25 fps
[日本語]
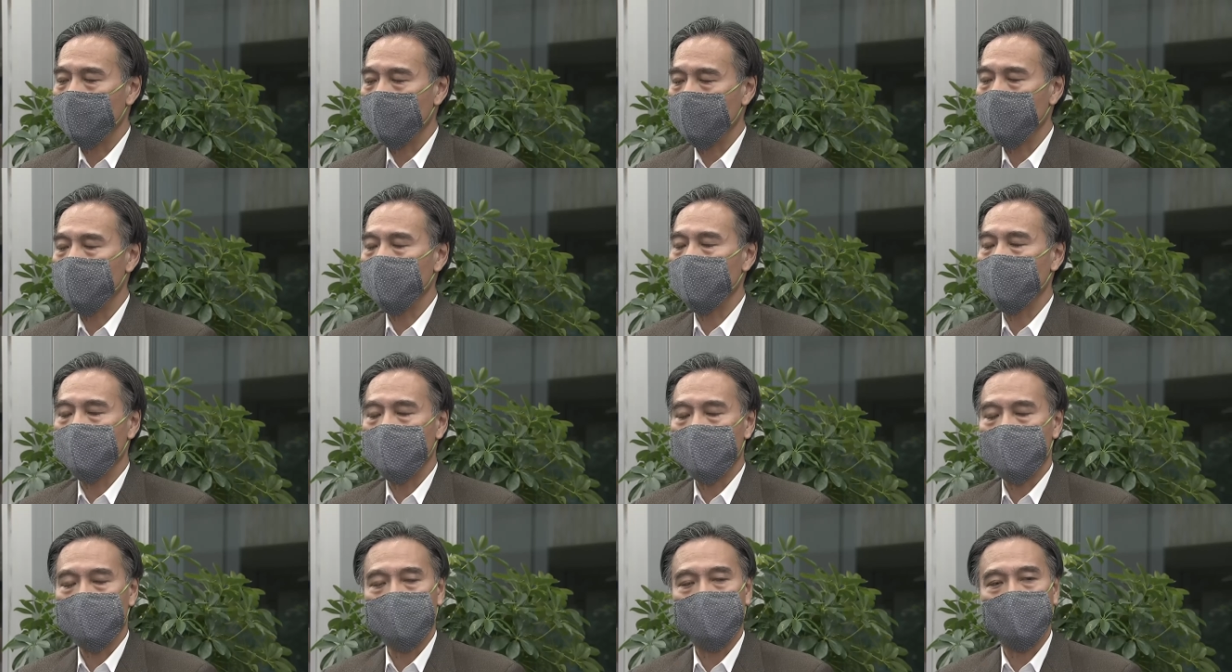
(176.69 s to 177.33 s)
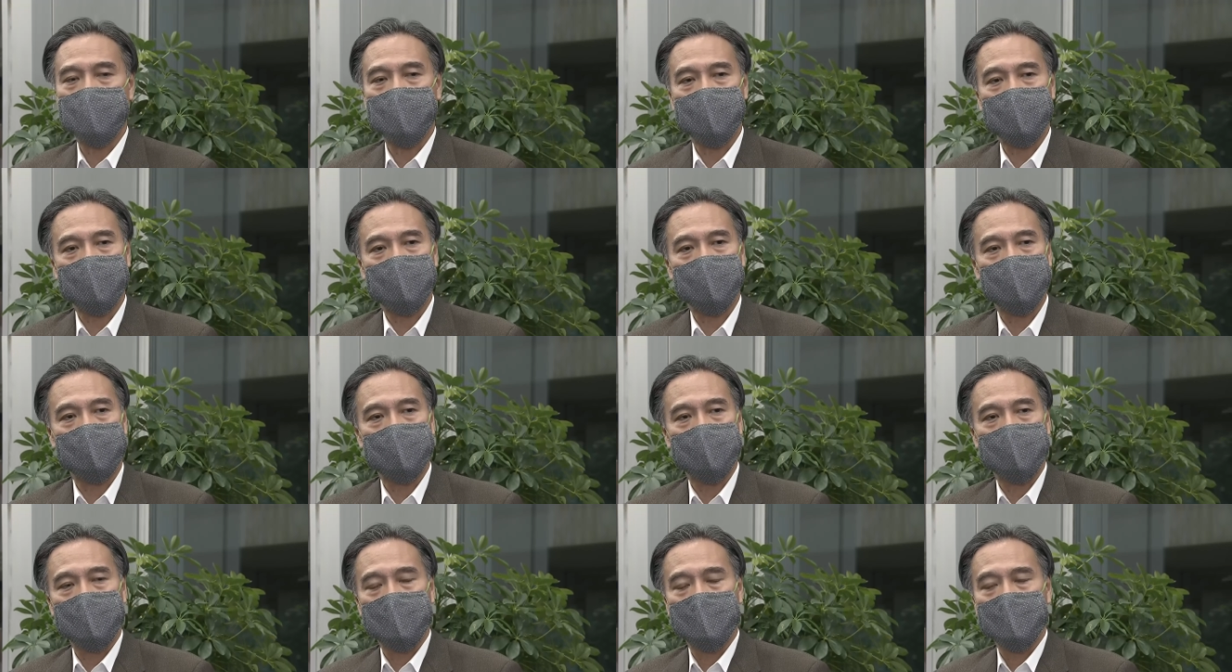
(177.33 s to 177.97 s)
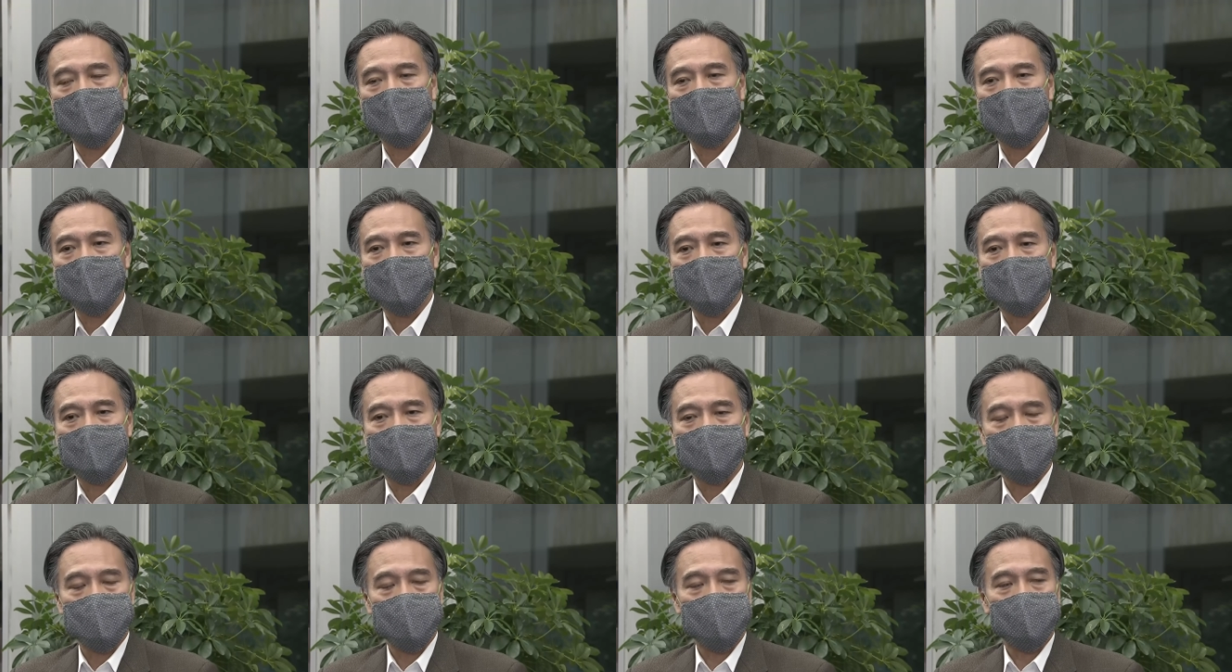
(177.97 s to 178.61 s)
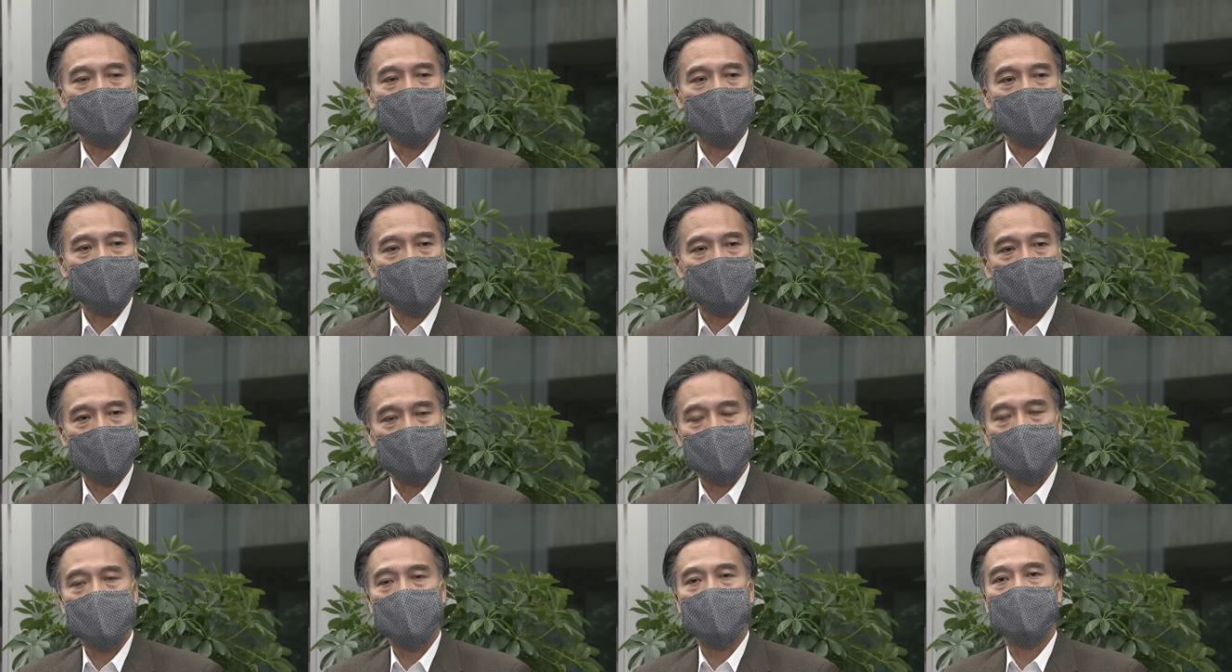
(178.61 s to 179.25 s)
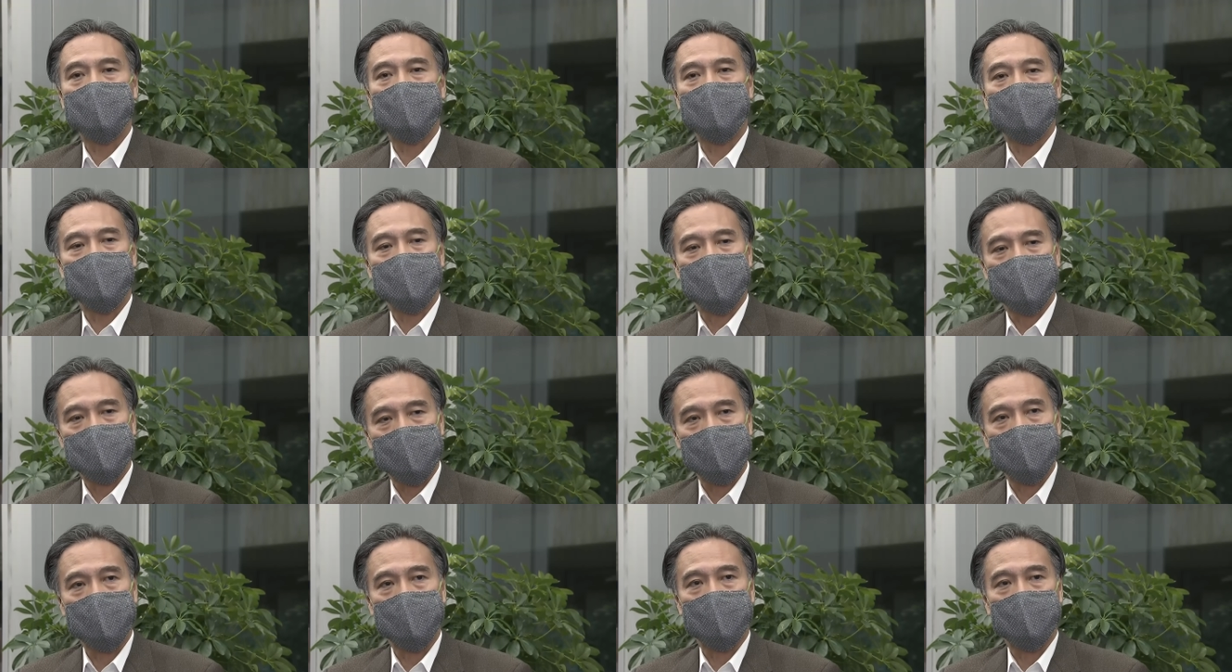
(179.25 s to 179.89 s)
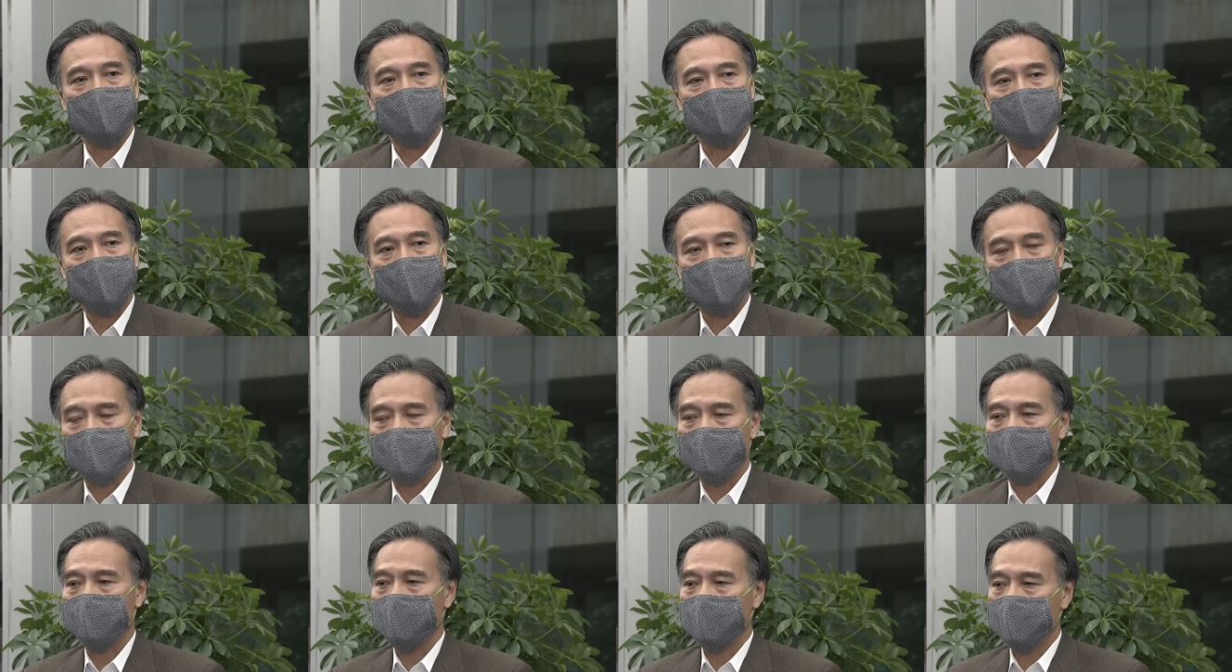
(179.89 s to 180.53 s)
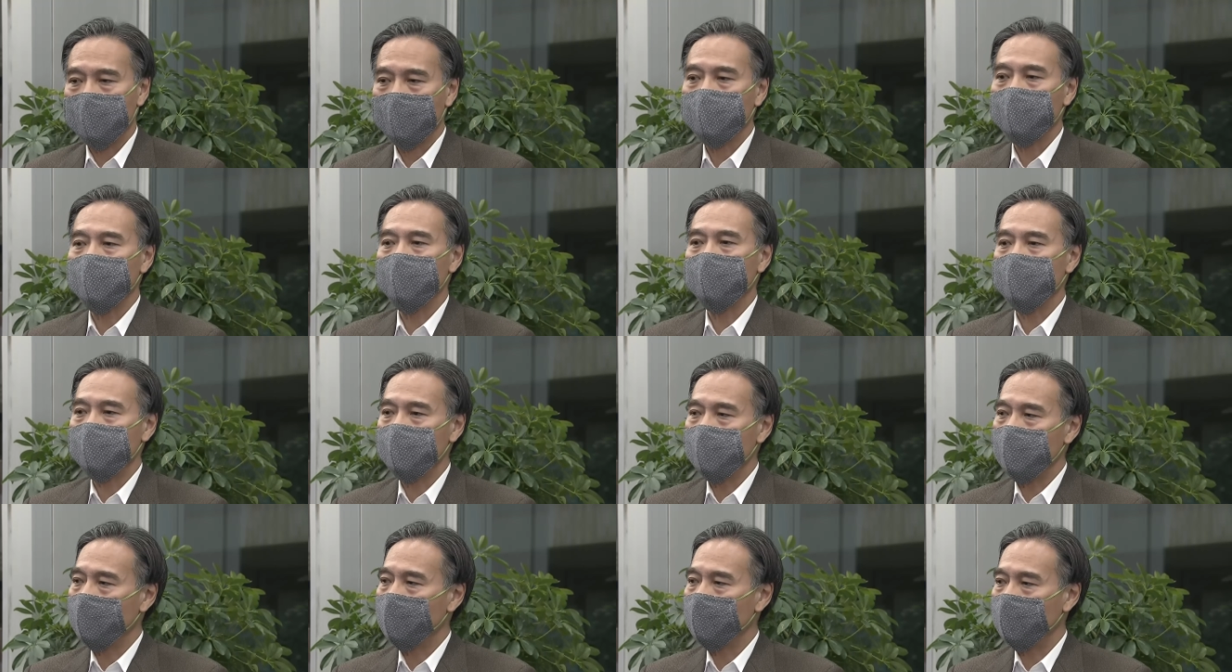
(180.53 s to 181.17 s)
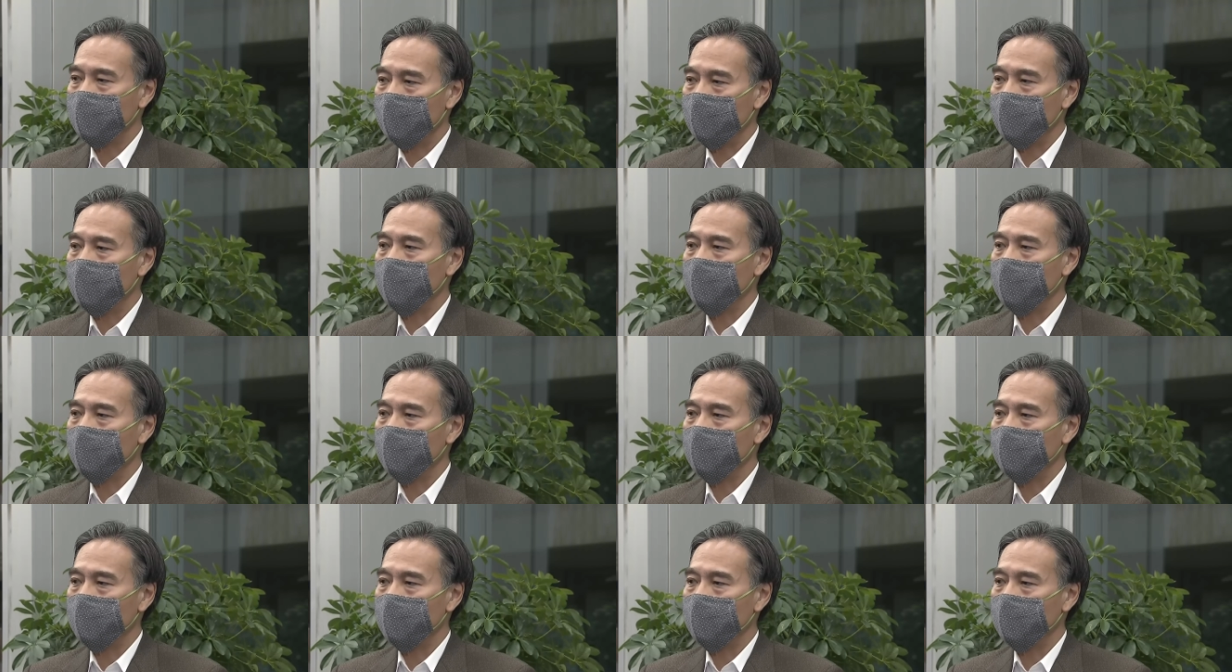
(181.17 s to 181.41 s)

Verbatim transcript: 多くの皆様方のお力添えいただきながらですね、えー、まあ、着実にあの